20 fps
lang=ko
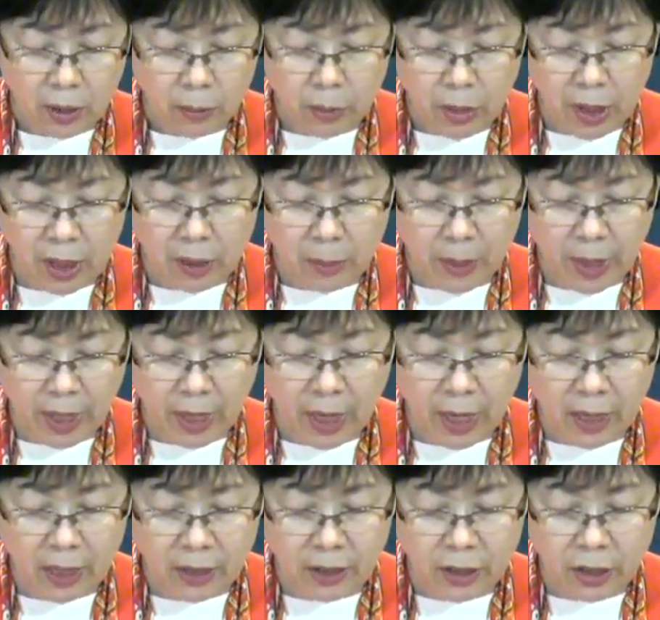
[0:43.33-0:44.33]

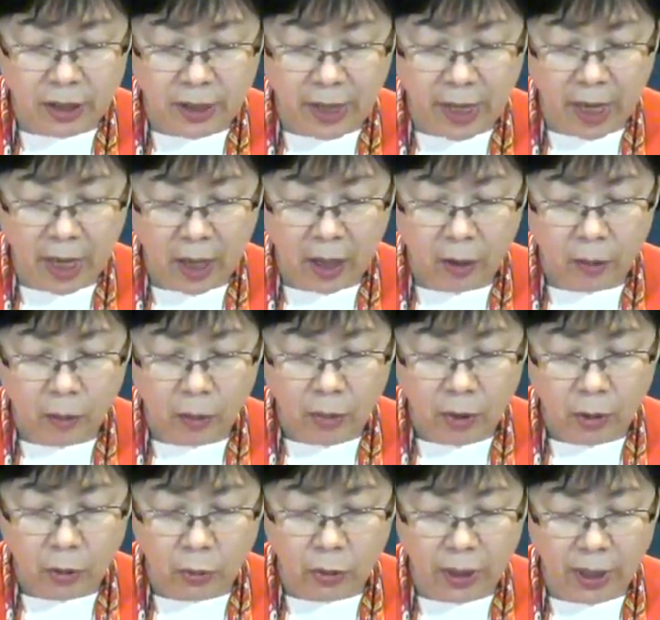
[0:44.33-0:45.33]
빌립에게 이르시되
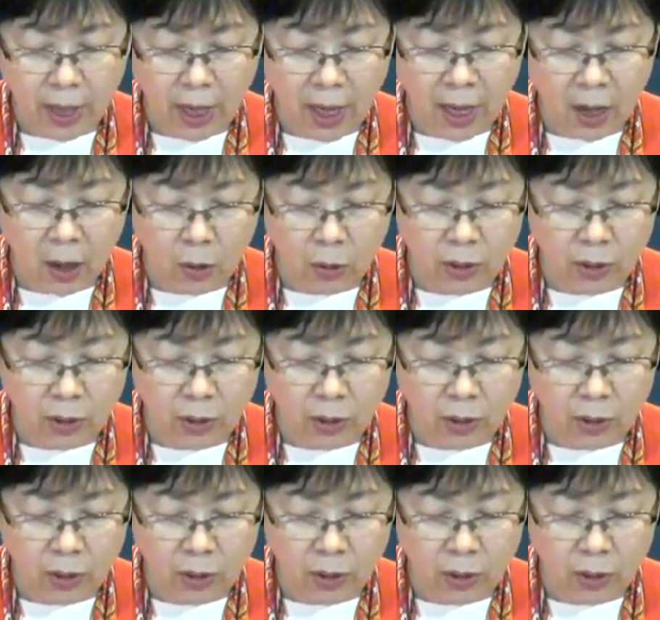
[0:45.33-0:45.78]
우리가